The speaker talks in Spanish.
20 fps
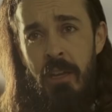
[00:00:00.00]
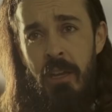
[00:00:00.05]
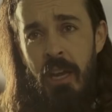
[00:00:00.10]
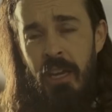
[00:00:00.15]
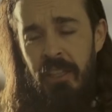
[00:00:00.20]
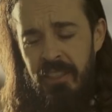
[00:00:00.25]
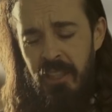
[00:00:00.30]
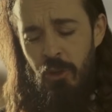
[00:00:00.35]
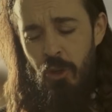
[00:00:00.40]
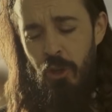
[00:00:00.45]

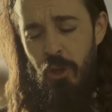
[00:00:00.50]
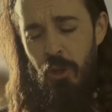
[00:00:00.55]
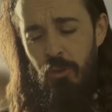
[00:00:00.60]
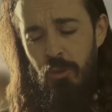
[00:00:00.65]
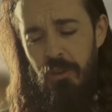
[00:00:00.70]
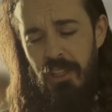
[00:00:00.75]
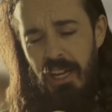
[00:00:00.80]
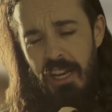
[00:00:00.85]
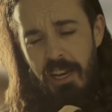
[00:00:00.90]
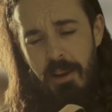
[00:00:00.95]
Entiendo que
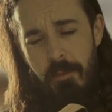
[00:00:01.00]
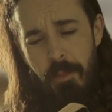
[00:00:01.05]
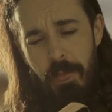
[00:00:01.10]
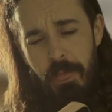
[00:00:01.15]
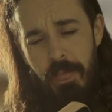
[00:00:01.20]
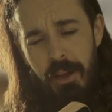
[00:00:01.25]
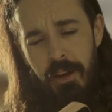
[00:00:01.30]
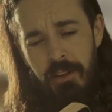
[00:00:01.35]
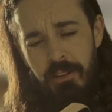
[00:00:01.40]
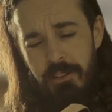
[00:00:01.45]
un tal
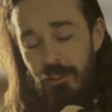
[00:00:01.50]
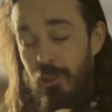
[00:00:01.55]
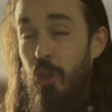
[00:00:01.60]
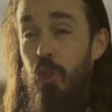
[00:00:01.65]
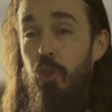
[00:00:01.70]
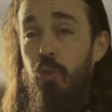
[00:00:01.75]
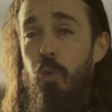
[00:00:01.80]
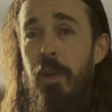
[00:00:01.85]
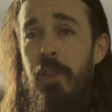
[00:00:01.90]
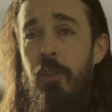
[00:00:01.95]

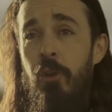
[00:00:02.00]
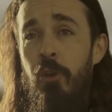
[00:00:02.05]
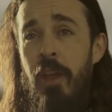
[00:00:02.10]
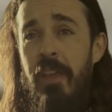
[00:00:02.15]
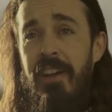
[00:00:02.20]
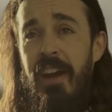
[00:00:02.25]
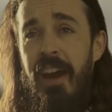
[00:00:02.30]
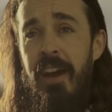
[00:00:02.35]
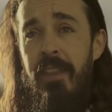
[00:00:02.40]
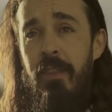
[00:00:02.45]
Josh Whedon ha
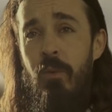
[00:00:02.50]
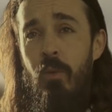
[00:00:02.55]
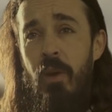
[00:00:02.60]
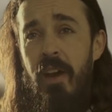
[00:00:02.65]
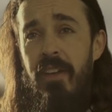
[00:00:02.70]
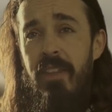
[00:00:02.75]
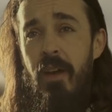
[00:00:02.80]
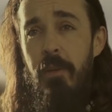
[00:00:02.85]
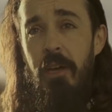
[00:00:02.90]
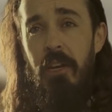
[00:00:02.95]
dejado un
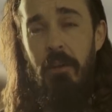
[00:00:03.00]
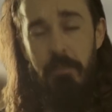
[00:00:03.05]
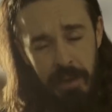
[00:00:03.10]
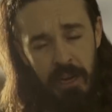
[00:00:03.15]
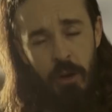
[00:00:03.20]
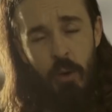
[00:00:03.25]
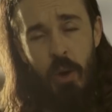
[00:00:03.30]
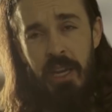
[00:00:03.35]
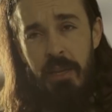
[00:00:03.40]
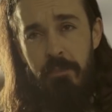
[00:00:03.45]
cadáver.
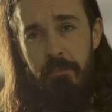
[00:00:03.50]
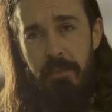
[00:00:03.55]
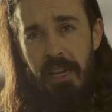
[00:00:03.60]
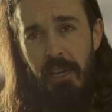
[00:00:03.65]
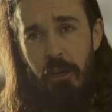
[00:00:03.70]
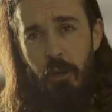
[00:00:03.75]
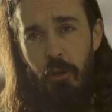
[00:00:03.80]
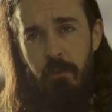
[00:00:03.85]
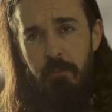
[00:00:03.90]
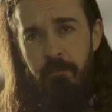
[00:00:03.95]
Vengo a limpiarlo.